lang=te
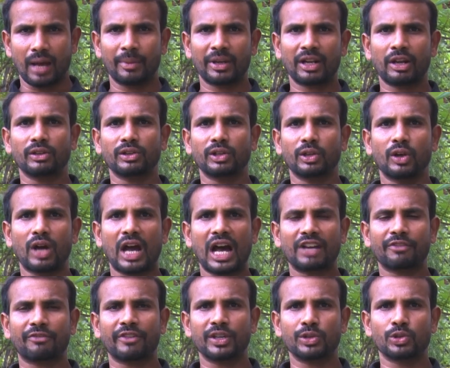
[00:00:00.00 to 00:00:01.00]
అమరావతిలో
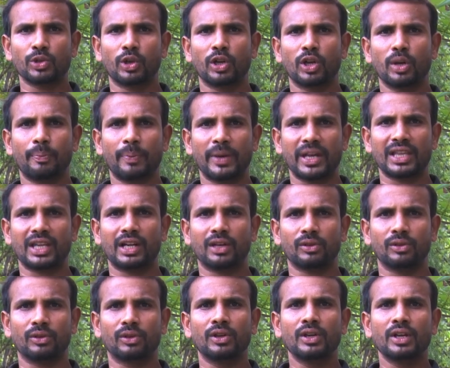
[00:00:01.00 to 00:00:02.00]
ఆర్ఫై జోన్లో
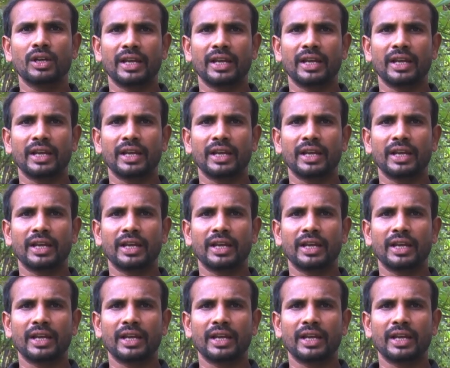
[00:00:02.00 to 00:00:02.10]
పేదలకు